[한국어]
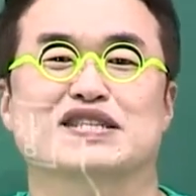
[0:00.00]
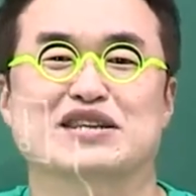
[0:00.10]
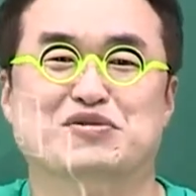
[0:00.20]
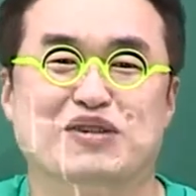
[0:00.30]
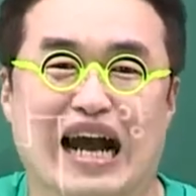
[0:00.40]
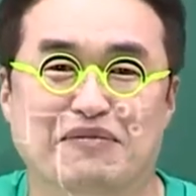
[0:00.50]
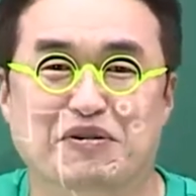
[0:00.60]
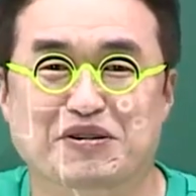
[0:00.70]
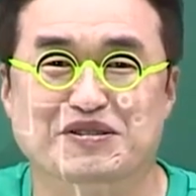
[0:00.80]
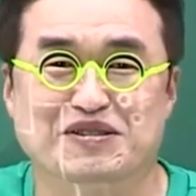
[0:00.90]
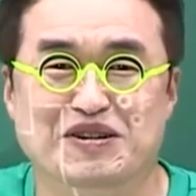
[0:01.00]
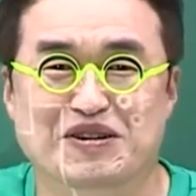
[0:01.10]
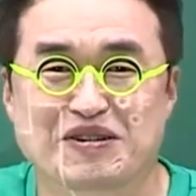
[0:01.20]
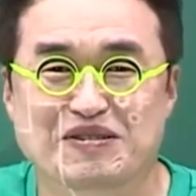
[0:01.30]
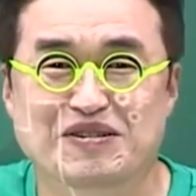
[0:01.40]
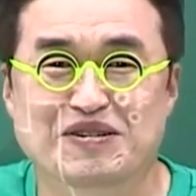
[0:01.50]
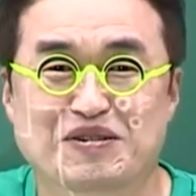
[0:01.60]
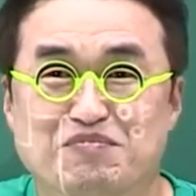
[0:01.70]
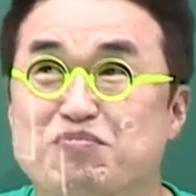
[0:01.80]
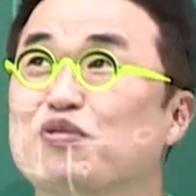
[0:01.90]
러시아 쪽으로 가버렸어.
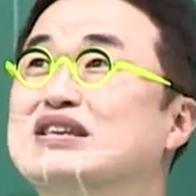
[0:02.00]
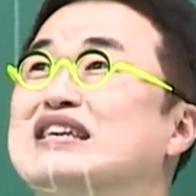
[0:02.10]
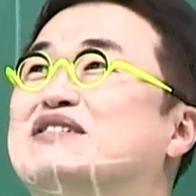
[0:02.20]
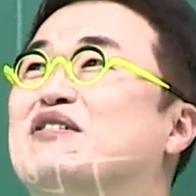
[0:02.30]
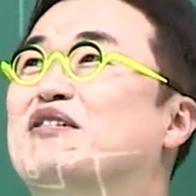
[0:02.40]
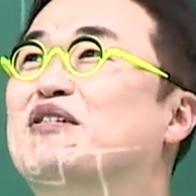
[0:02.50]
뭐니 이거?